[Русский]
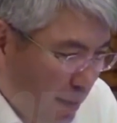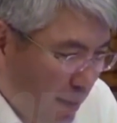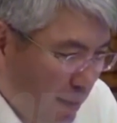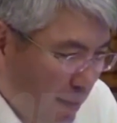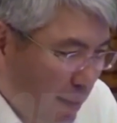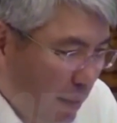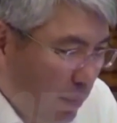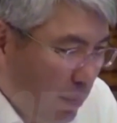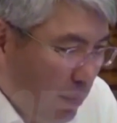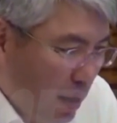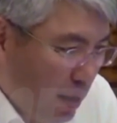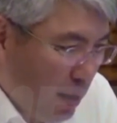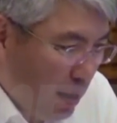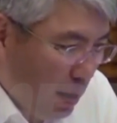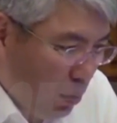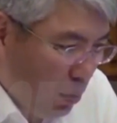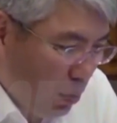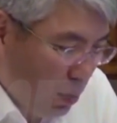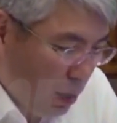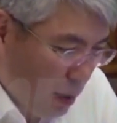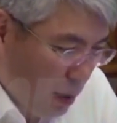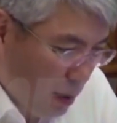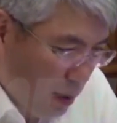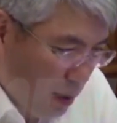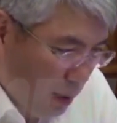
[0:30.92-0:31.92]
сама
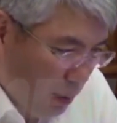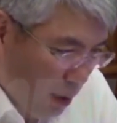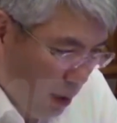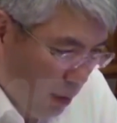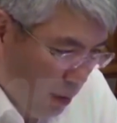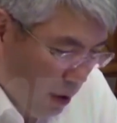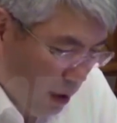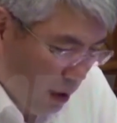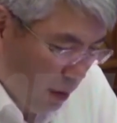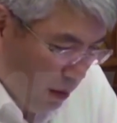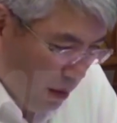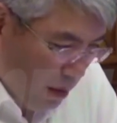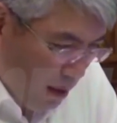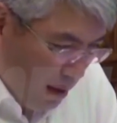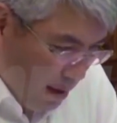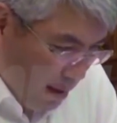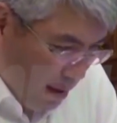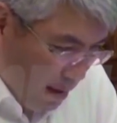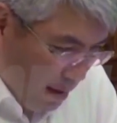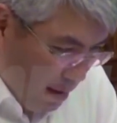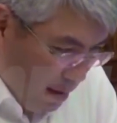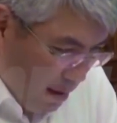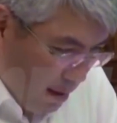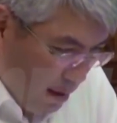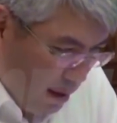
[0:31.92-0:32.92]
колония каких-то проблем
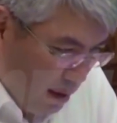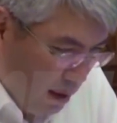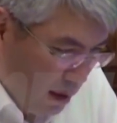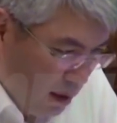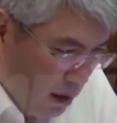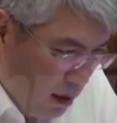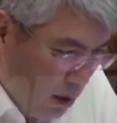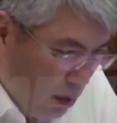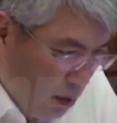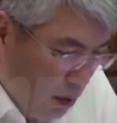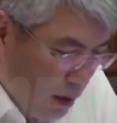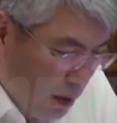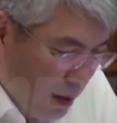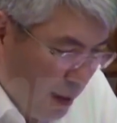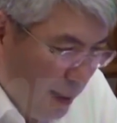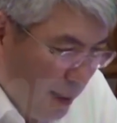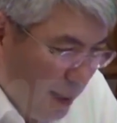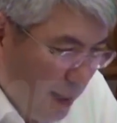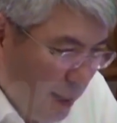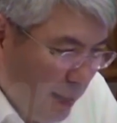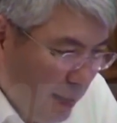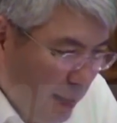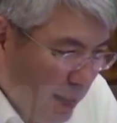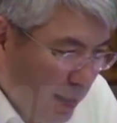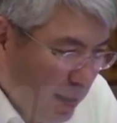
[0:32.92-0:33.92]
не создает.
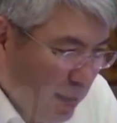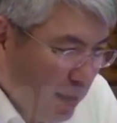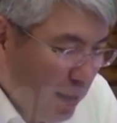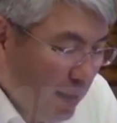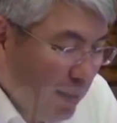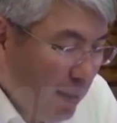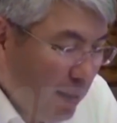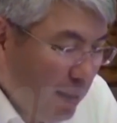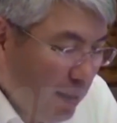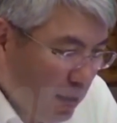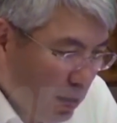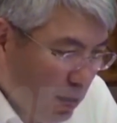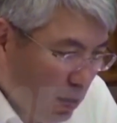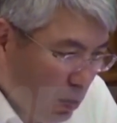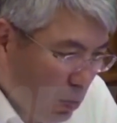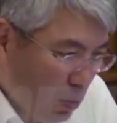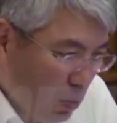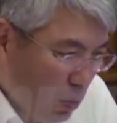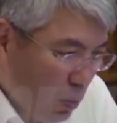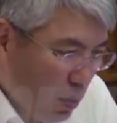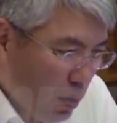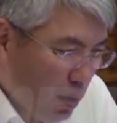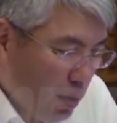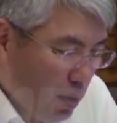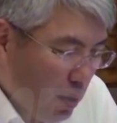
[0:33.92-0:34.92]
Эти и
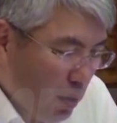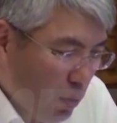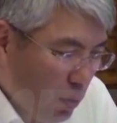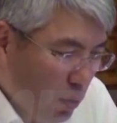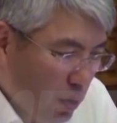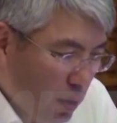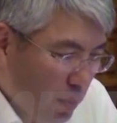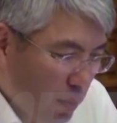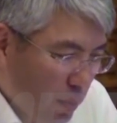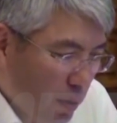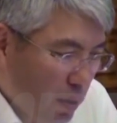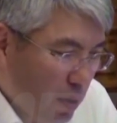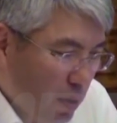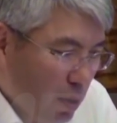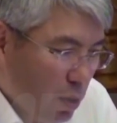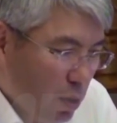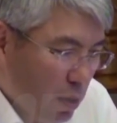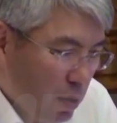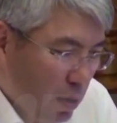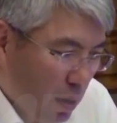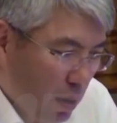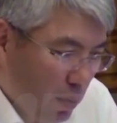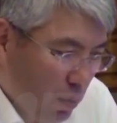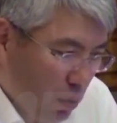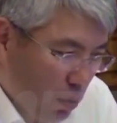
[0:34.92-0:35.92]
СИЗО, и колонии
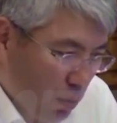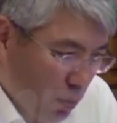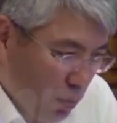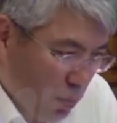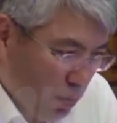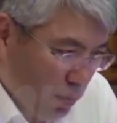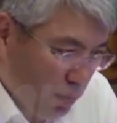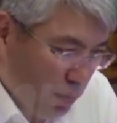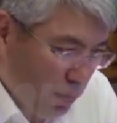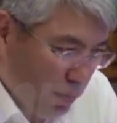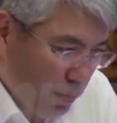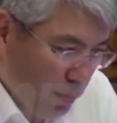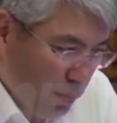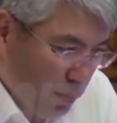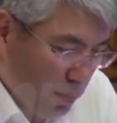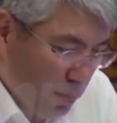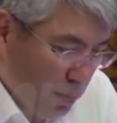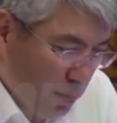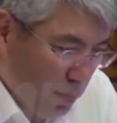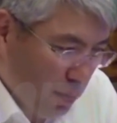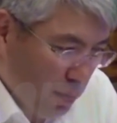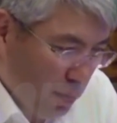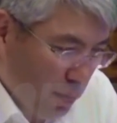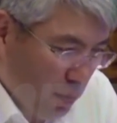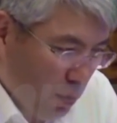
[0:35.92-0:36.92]
подлежат ремонту.
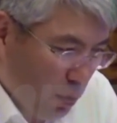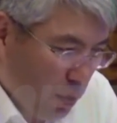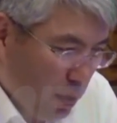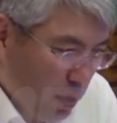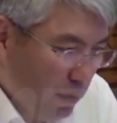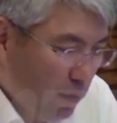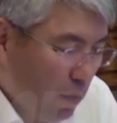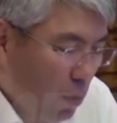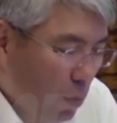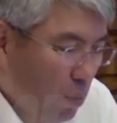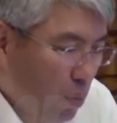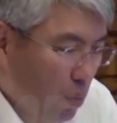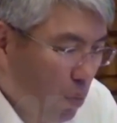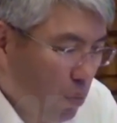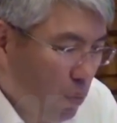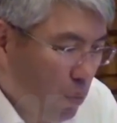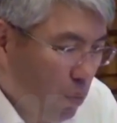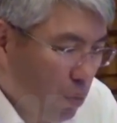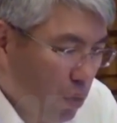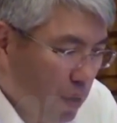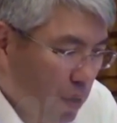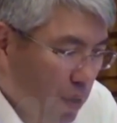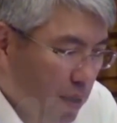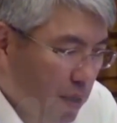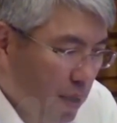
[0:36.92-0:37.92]
То есть их в любом
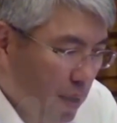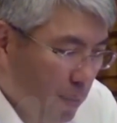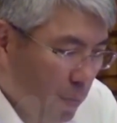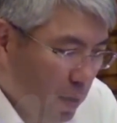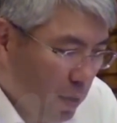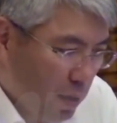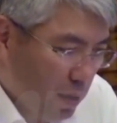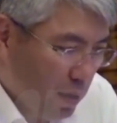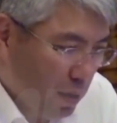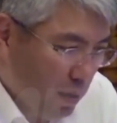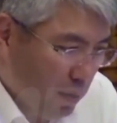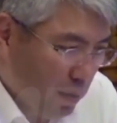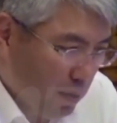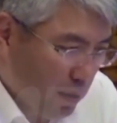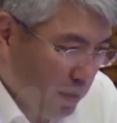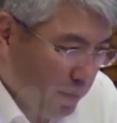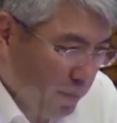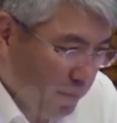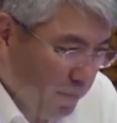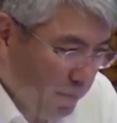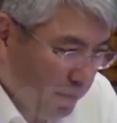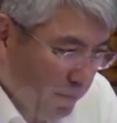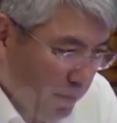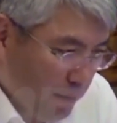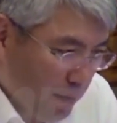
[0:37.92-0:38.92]
случае надо ремонтировать,
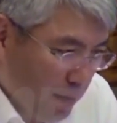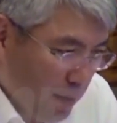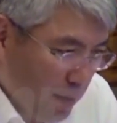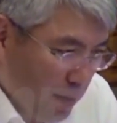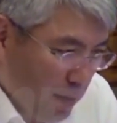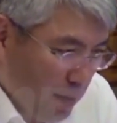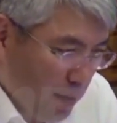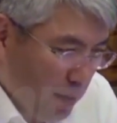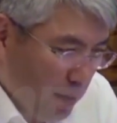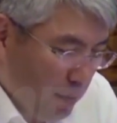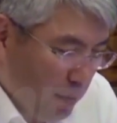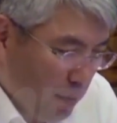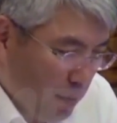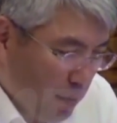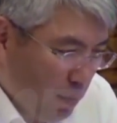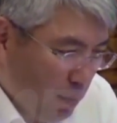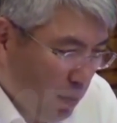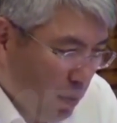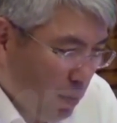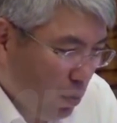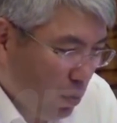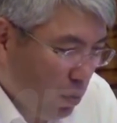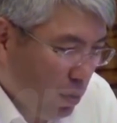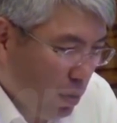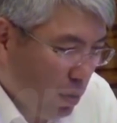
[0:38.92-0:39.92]

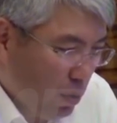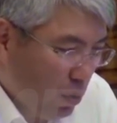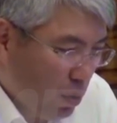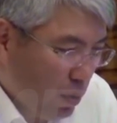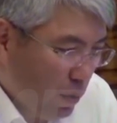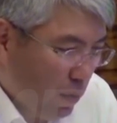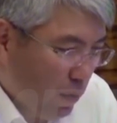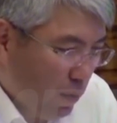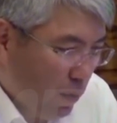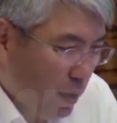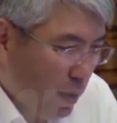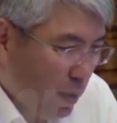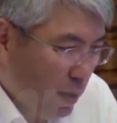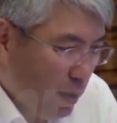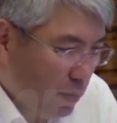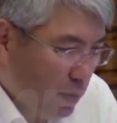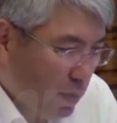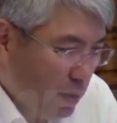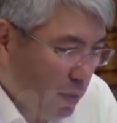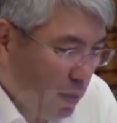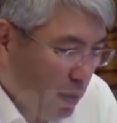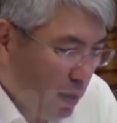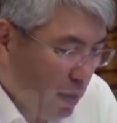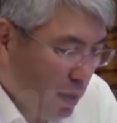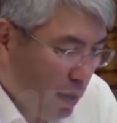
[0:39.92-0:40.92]
потому что они уже в аварийном
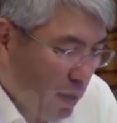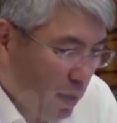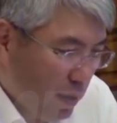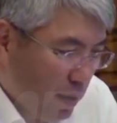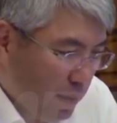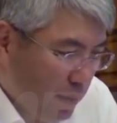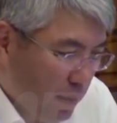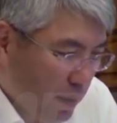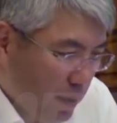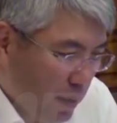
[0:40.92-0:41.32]
состоянии.